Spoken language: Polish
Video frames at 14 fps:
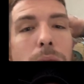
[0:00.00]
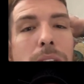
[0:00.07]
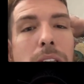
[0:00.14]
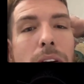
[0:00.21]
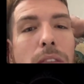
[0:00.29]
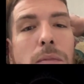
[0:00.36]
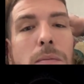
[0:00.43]

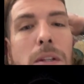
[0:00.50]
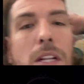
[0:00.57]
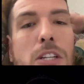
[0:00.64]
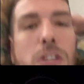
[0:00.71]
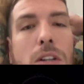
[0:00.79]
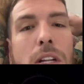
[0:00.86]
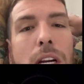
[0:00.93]
załatwimy,
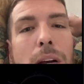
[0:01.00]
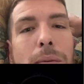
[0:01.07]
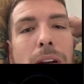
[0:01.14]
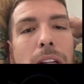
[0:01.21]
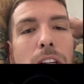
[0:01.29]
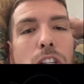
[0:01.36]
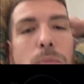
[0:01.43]
dlaczego ta kamera
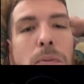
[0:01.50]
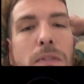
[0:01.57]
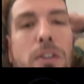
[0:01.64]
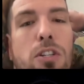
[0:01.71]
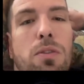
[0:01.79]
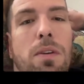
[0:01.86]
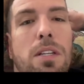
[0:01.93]
tak się
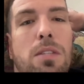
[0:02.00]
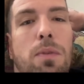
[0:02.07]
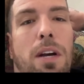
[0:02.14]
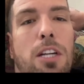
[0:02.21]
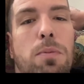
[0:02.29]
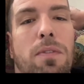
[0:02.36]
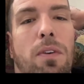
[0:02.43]
powiększyła.
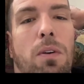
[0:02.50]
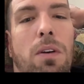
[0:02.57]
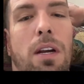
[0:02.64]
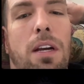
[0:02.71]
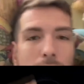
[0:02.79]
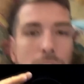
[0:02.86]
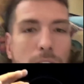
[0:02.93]
Słychać mnie w ogóle?
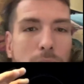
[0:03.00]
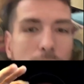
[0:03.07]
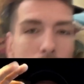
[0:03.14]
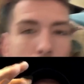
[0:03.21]
Ty rośniesz,